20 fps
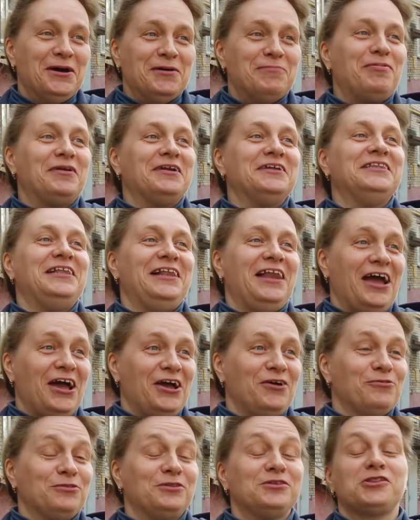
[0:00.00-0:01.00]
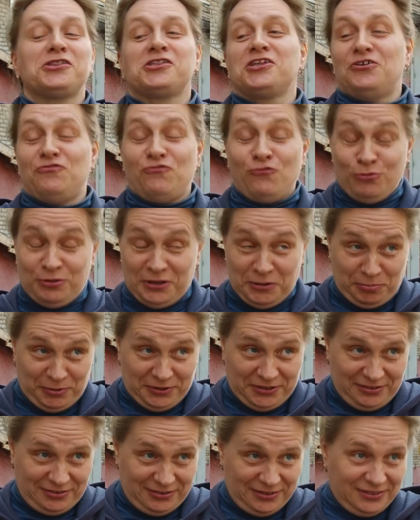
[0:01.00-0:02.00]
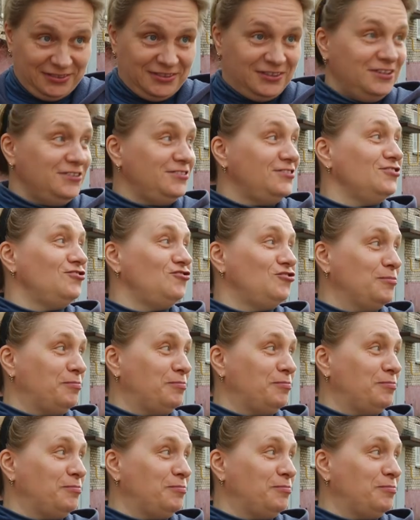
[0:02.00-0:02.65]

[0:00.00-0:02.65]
продляют, штрафуют на 50 тысяч,